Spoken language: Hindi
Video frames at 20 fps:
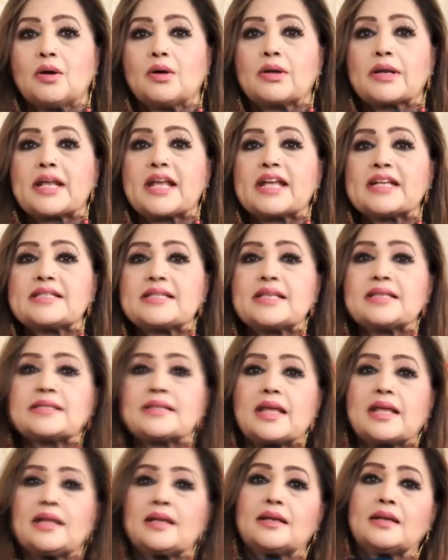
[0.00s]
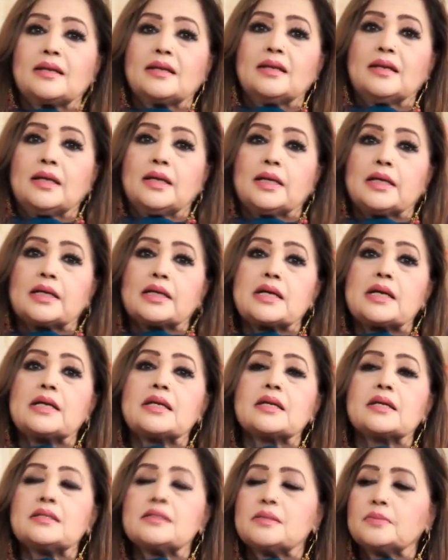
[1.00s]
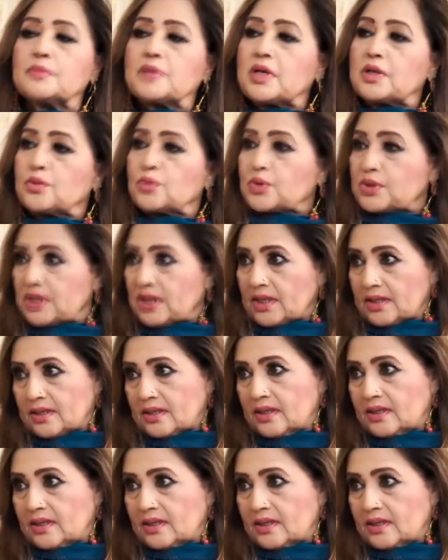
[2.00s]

और ऐसे जहर कई किस्म का नुकसान